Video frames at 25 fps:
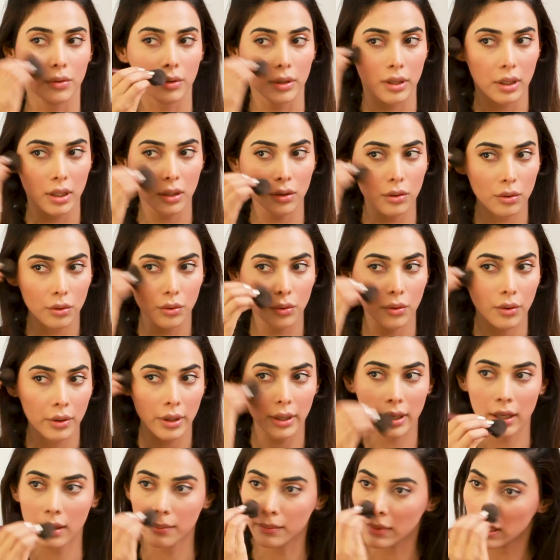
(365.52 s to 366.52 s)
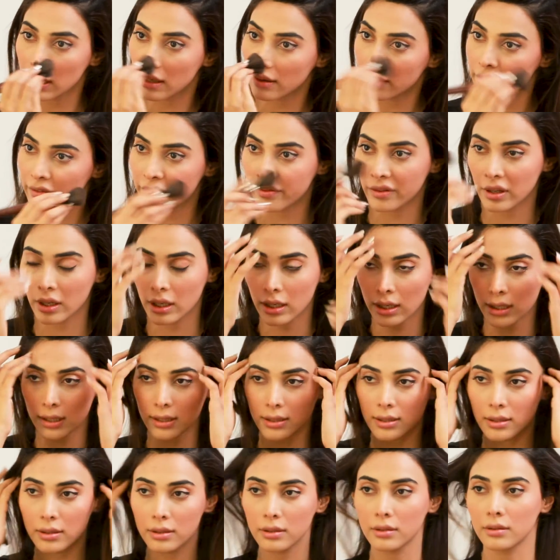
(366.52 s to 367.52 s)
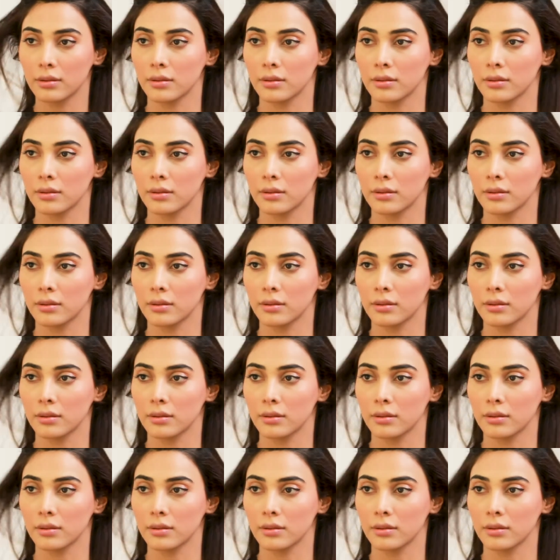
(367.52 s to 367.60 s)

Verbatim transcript: तो ये तो हो गया मेरा फेस